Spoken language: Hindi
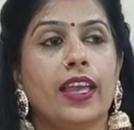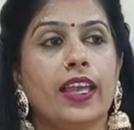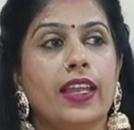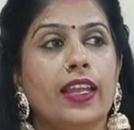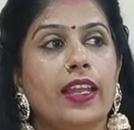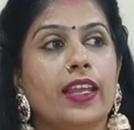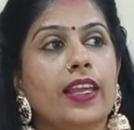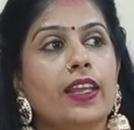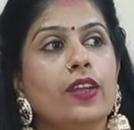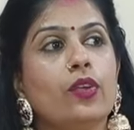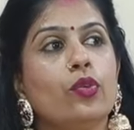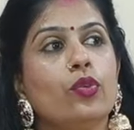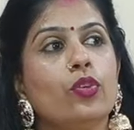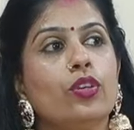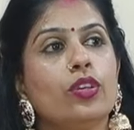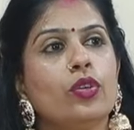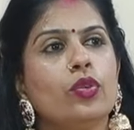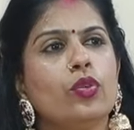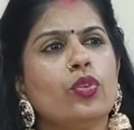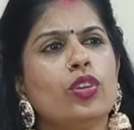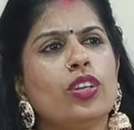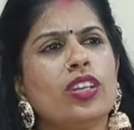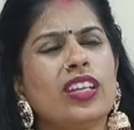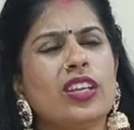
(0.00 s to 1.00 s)
हैं लेकिन उन
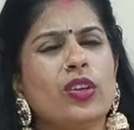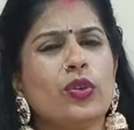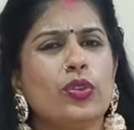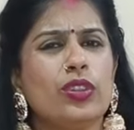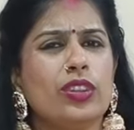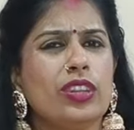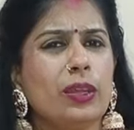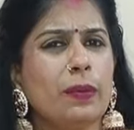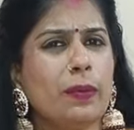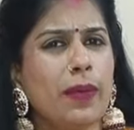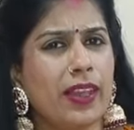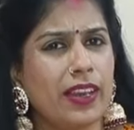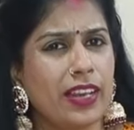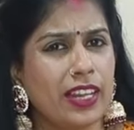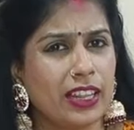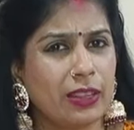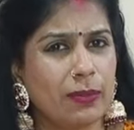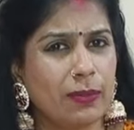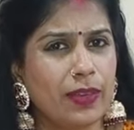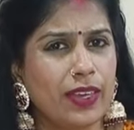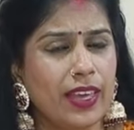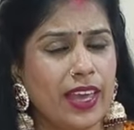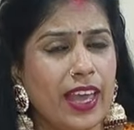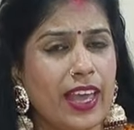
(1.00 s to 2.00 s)
उनकी उतनी मेहनत
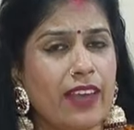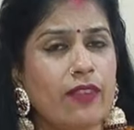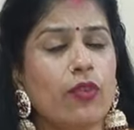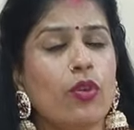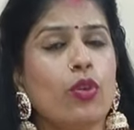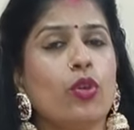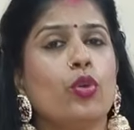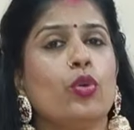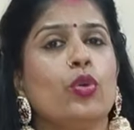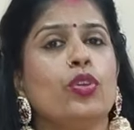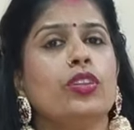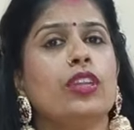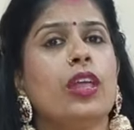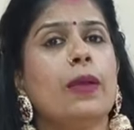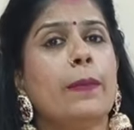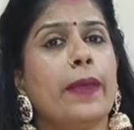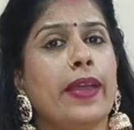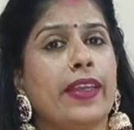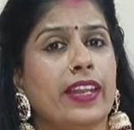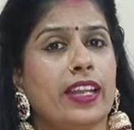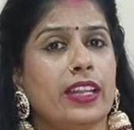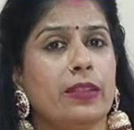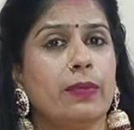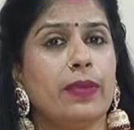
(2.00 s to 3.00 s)
भी है वो लोग उतना
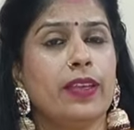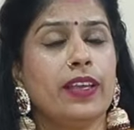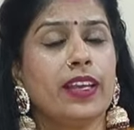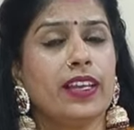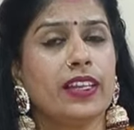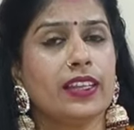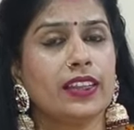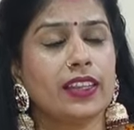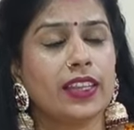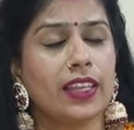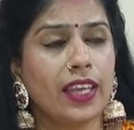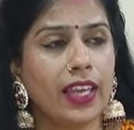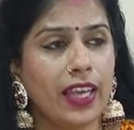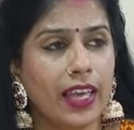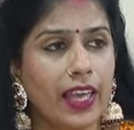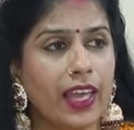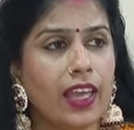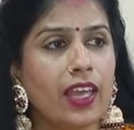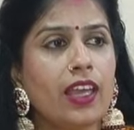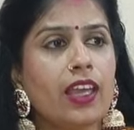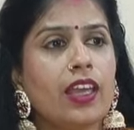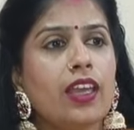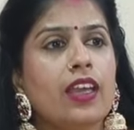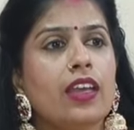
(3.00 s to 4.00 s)
मेहनत भी करते हैं
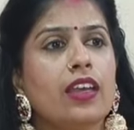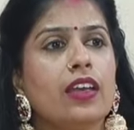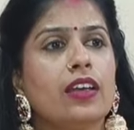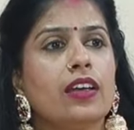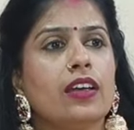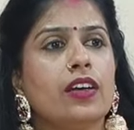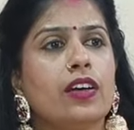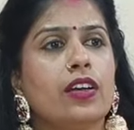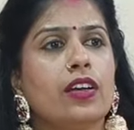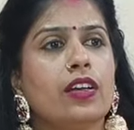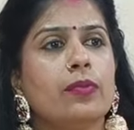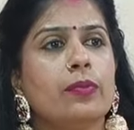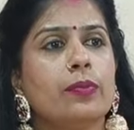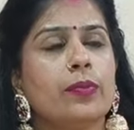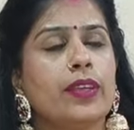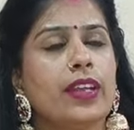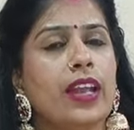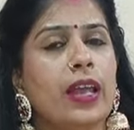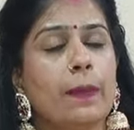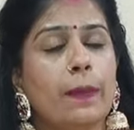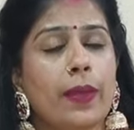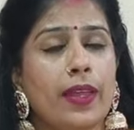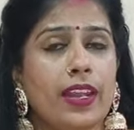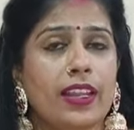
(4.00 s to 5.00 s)
और
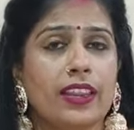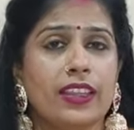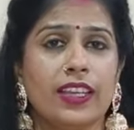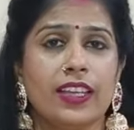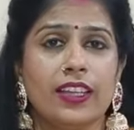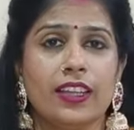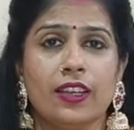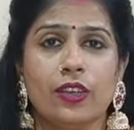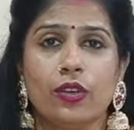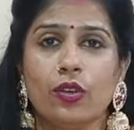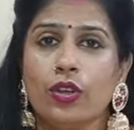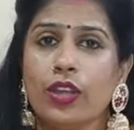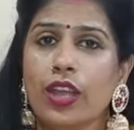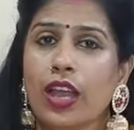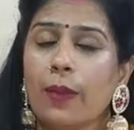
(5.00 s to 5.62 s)
बिना मेहनत के देखो